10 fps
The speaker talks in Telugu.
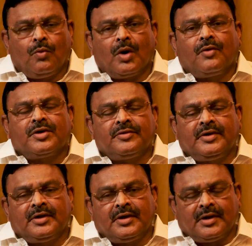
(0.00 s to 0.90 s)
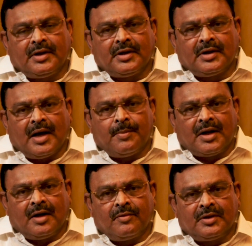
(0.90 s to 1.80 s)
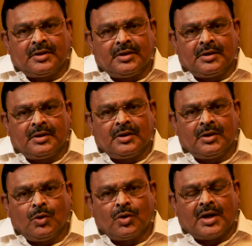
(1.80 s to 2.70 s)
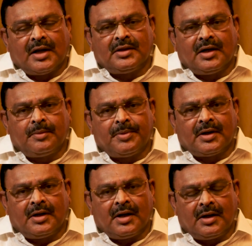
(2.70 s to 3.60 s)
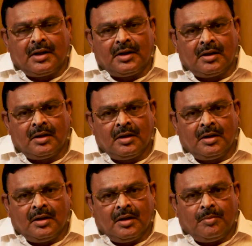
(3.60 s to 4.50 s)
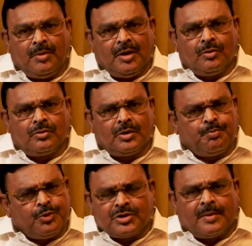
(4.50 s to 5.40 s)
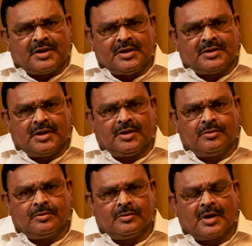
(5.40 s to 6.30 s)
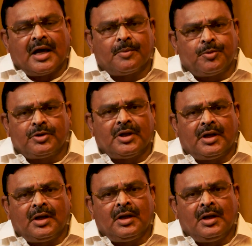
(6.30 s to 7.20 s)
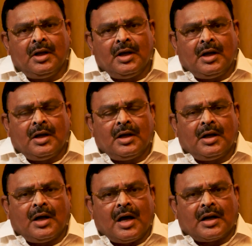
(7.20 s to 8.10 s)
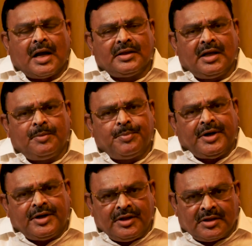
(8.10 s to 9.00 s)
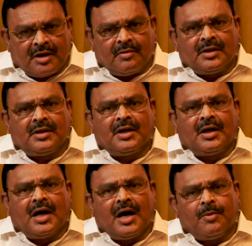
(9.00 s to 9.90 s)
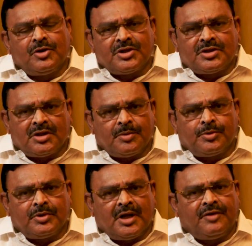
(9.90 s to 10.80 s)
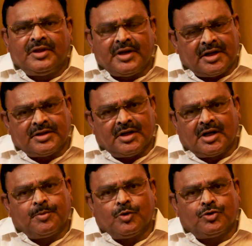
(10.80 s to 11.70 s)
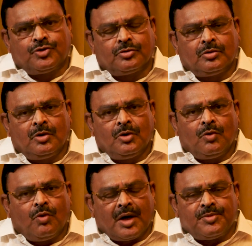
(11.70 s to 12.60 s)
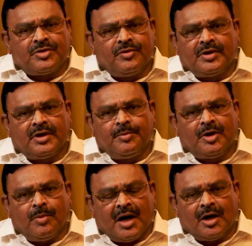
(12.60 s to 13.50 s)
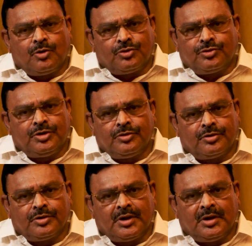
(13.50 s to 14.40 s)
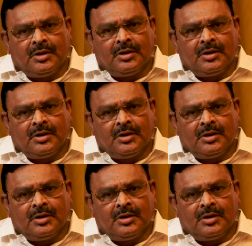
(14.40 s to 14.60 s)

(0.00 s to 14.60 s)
ఒక విషయం ఏంటంటే అమరావతిలో రాజధాని పెట్టడాన్ని మేము ఇప్పుడు సమర్థించలేదు కాకపోతే రాజధాని పెట్టిన తర్వాత అమలు చేసేటప్పుడు దాన్ని వ్యతిరేకించలేకపోవచ్చు ఒక అంశం ఏంటంటే మీకు బాగా గుర్తుండే ఉంటుంది